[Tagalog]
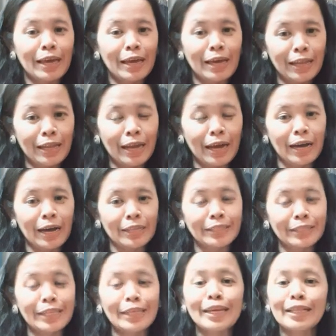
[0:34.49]
na
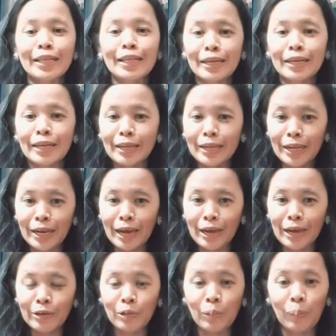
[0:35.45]
tinitingnan nila
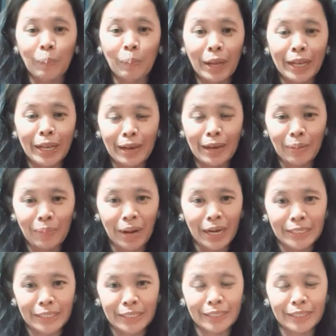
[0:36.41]
yung
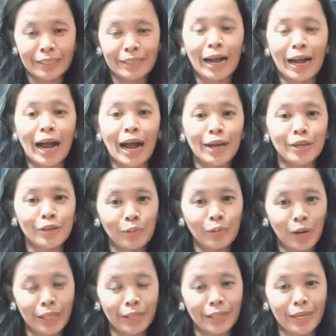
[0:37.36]
panlabas na
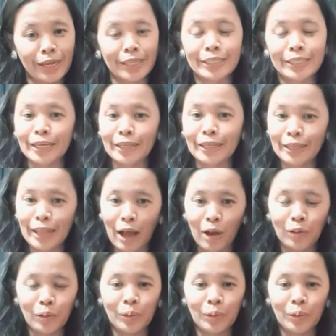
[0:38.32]
kaanyuan ng isang tao.